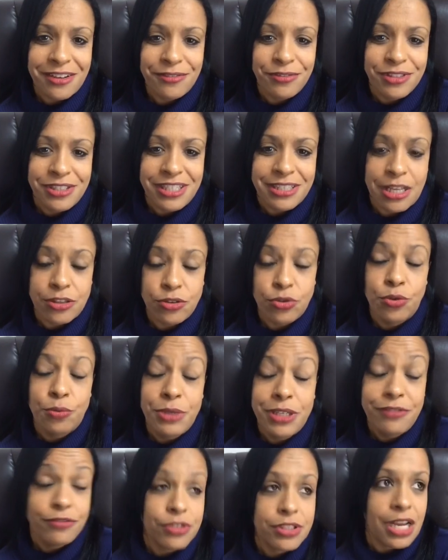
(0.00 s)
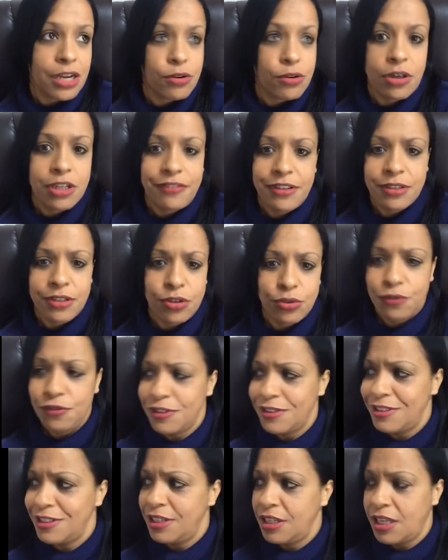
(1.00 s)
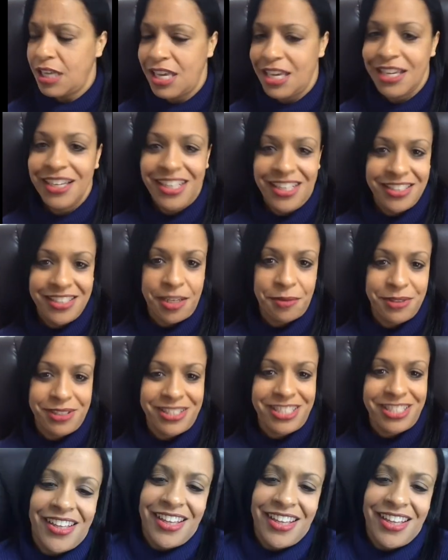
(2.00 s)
você tá dormindo e você acorda e fala, o que eu tô fazendo aqui? Sabe assim?